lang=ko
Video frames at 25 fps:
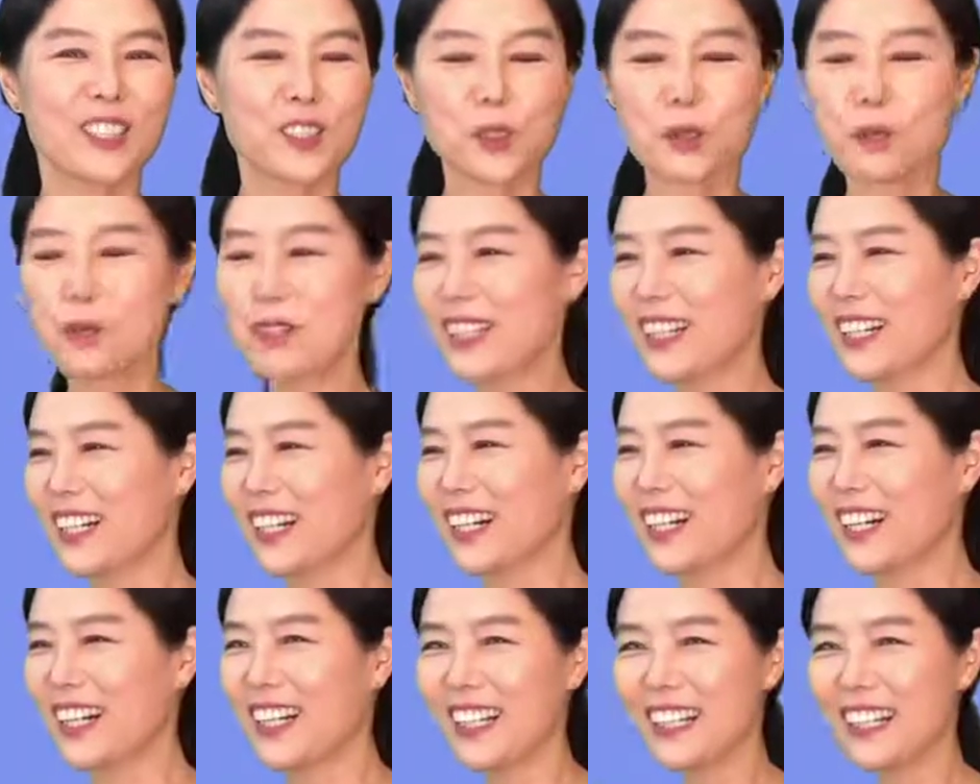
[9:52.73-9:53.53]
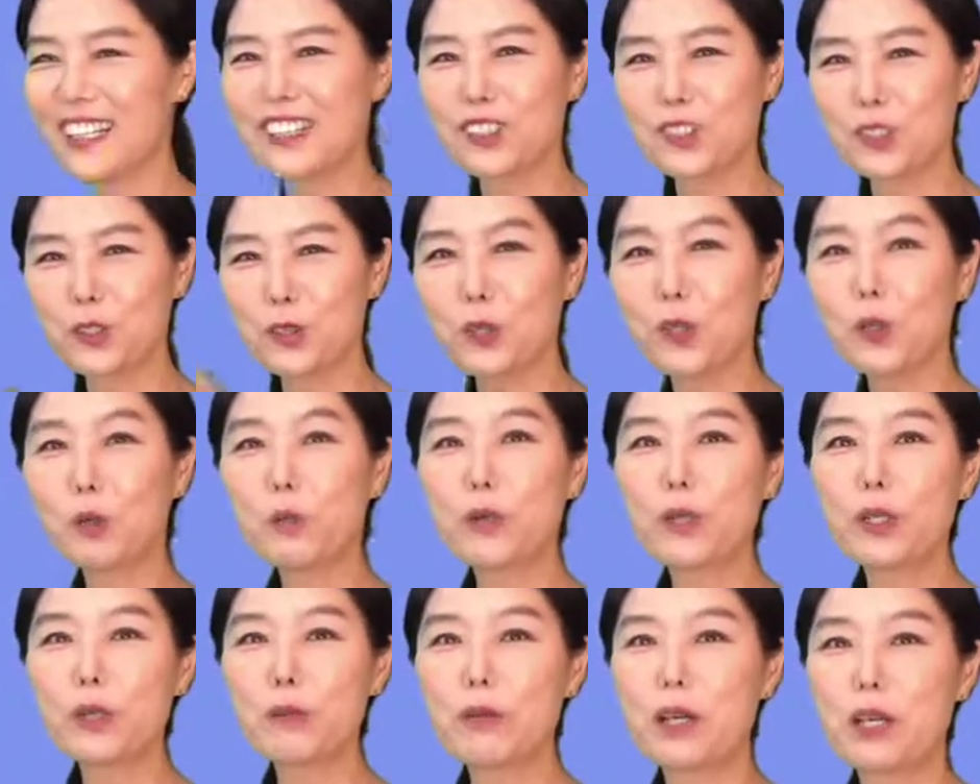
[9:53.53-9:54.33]
좀 있다가
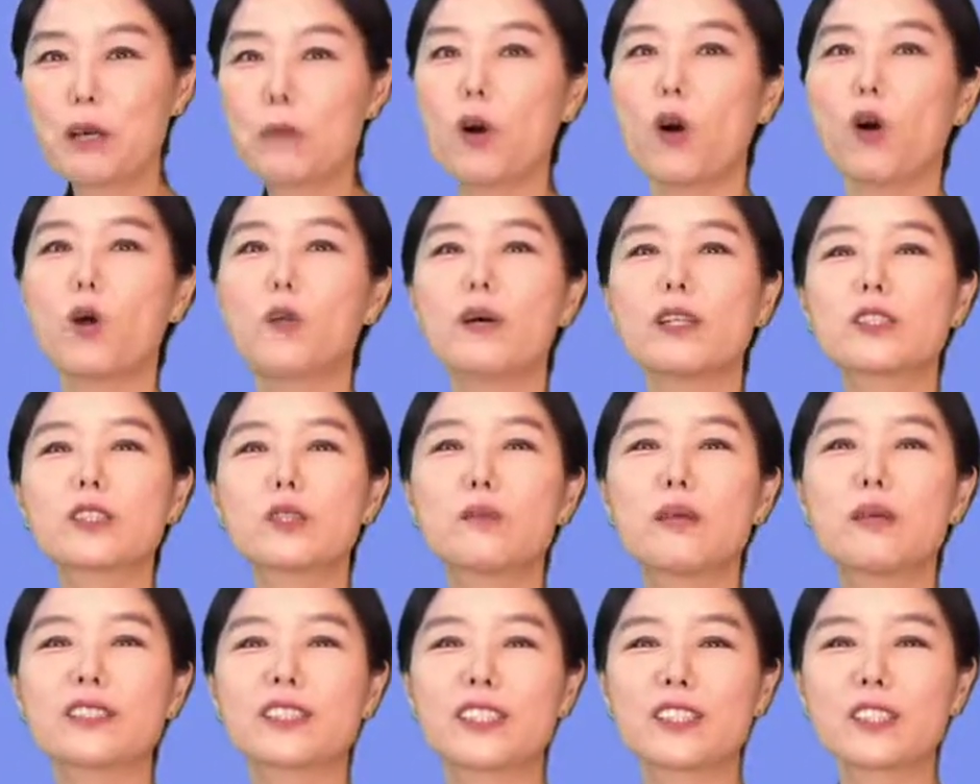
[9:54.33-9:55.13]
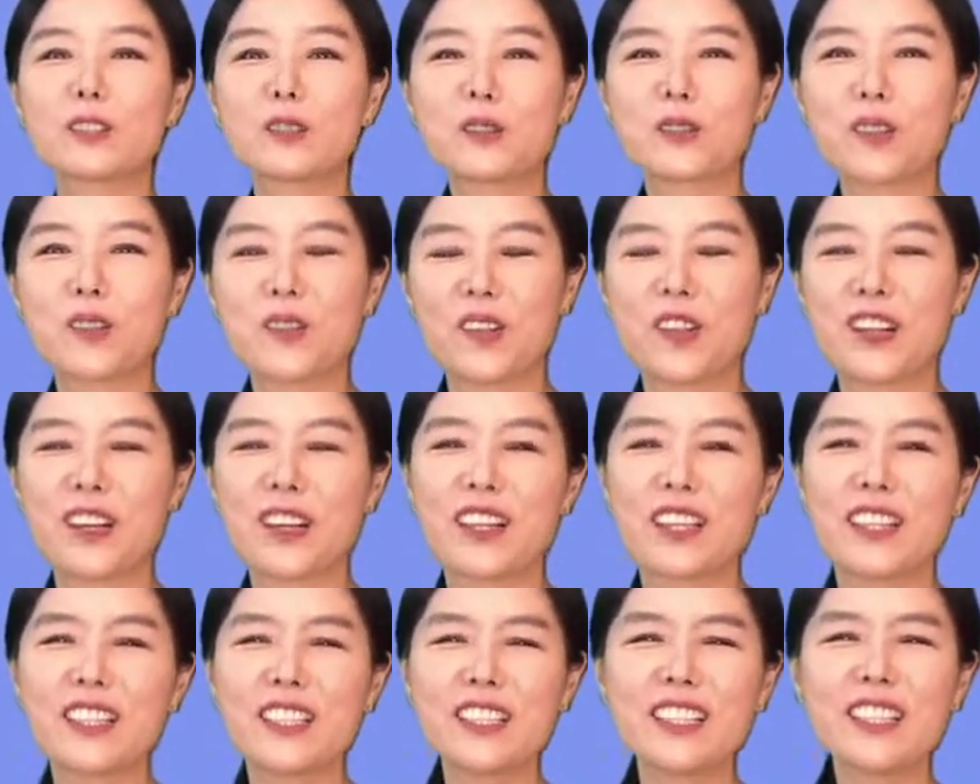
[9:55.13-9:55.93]
스노볼이 우 말하면 어 맞아 맞아 싶고
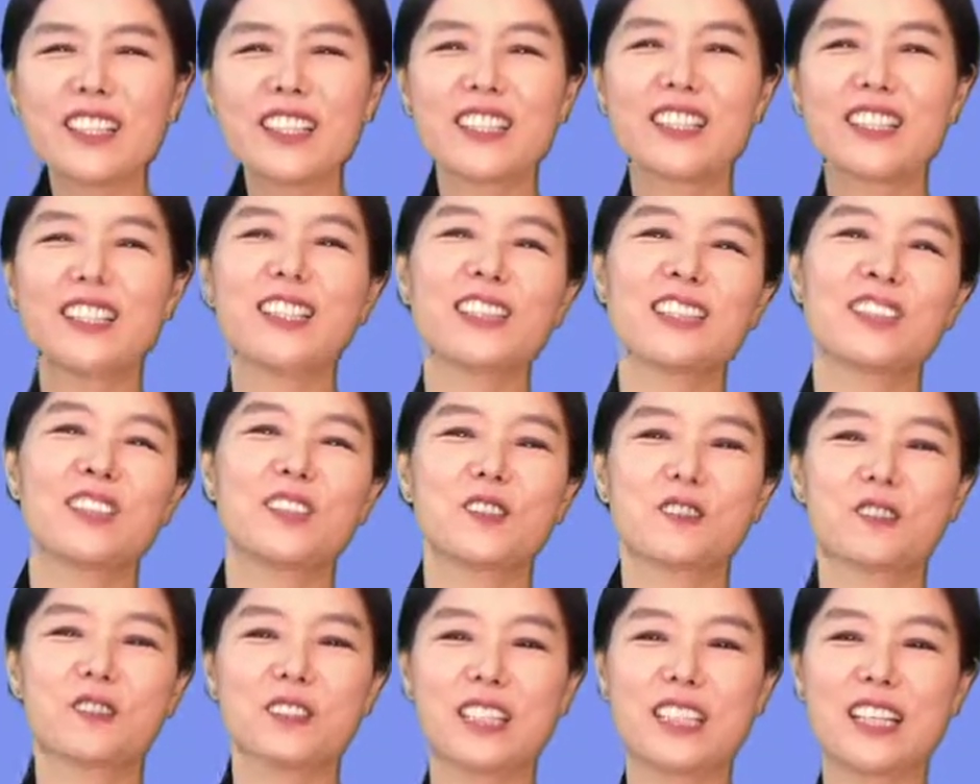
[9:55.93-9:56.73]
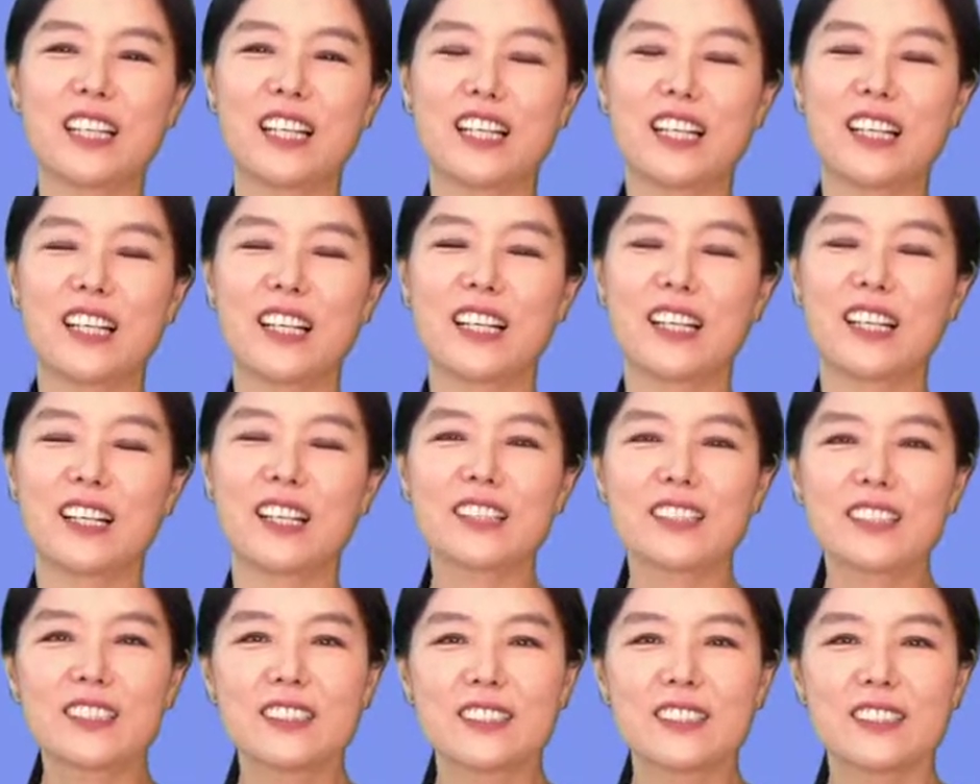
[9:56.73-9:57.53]
이랬다는 겁니다.
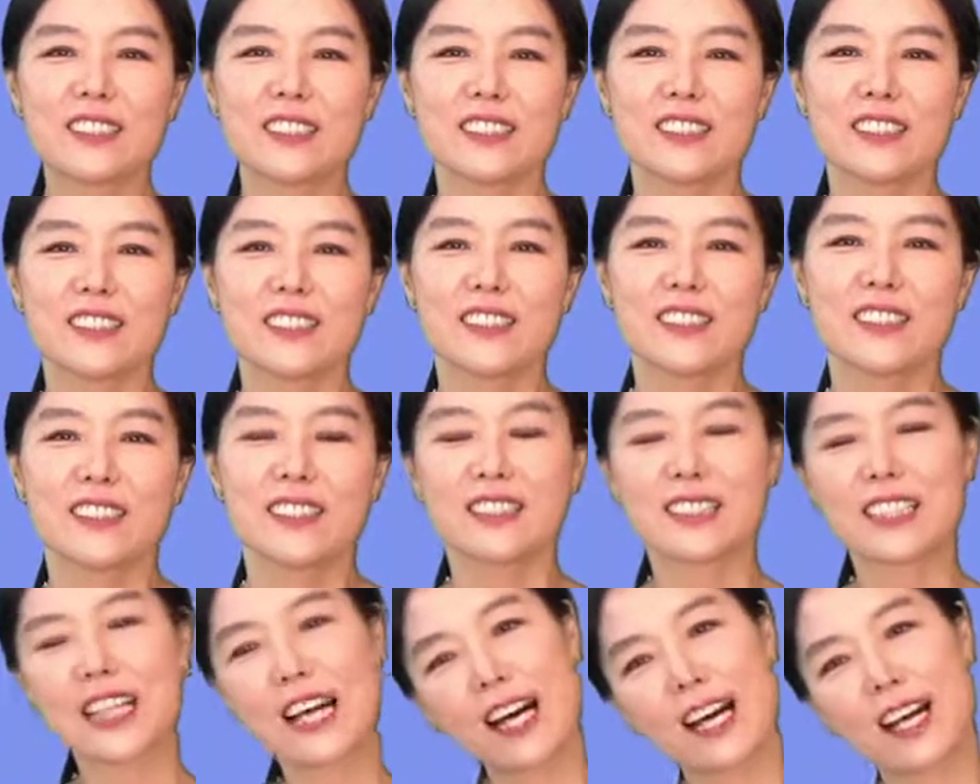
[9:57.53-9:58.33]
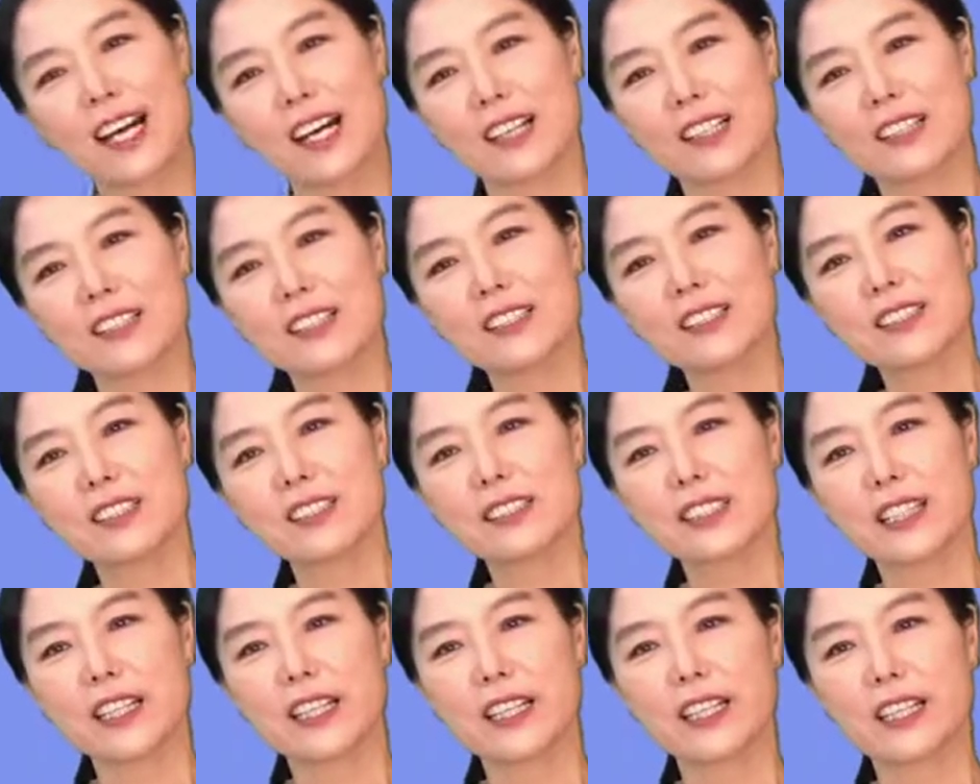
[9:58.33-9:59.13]
자 그래서
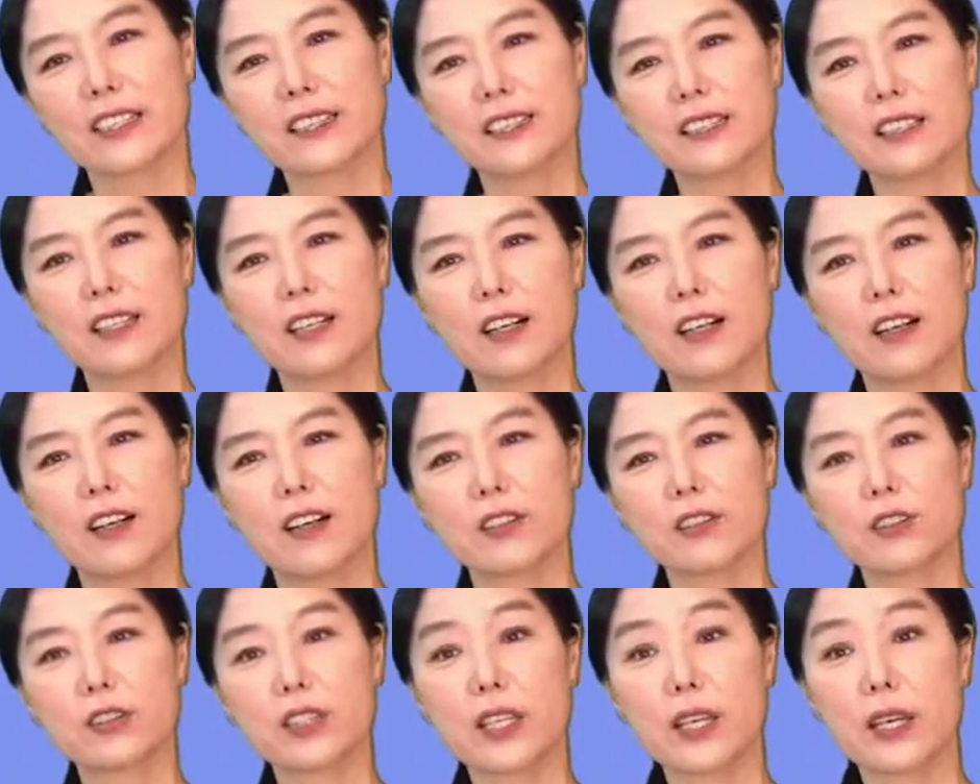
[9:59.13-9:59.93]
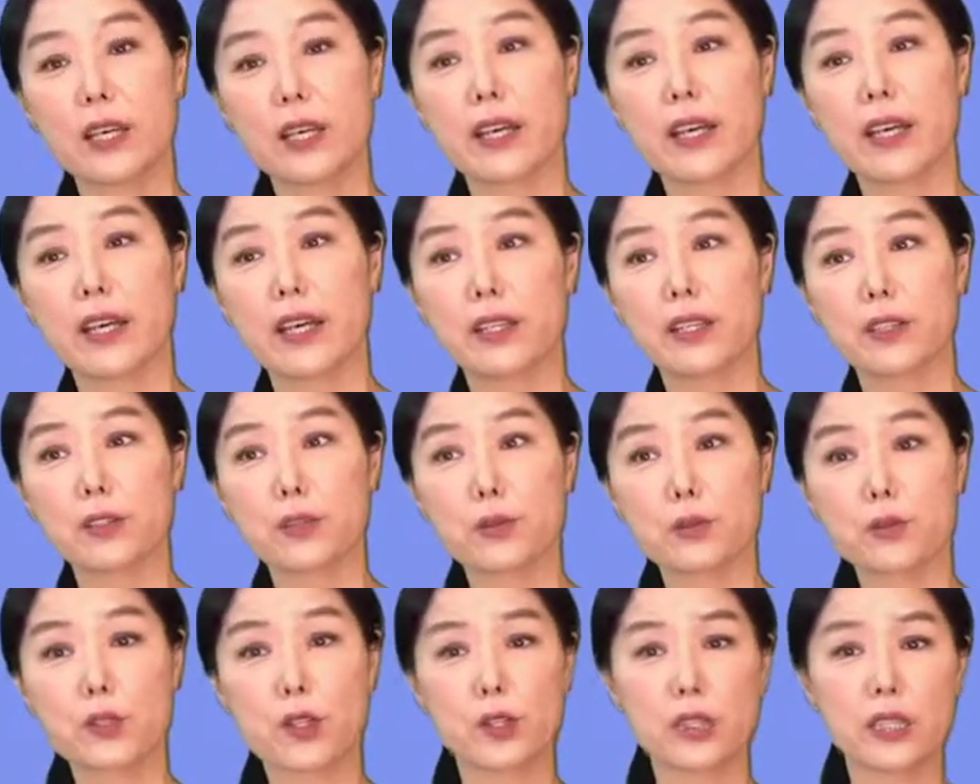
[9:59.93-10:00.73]
이제 어, 뒤에
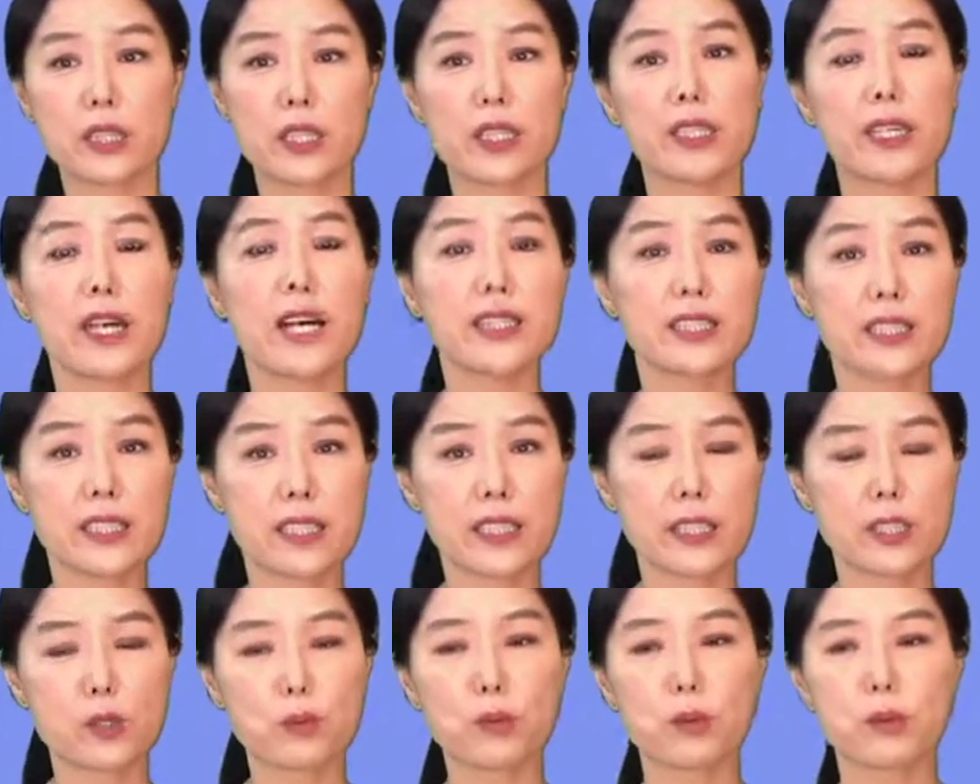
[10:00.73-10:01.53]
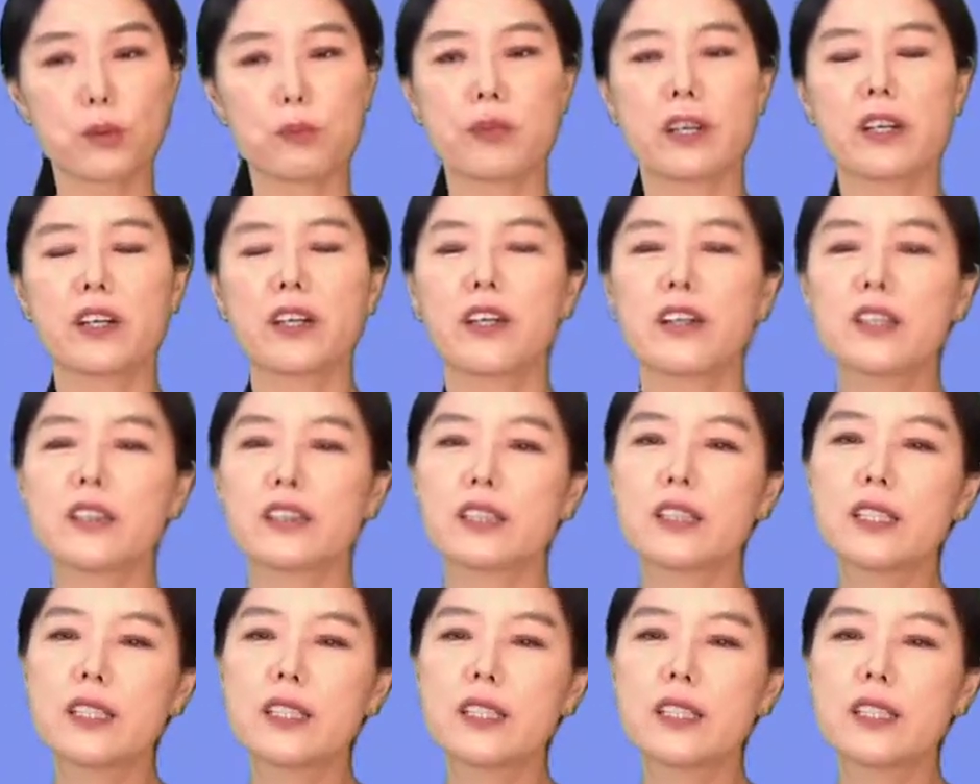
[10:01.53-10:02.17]
좀 정리하는 얘기를 보면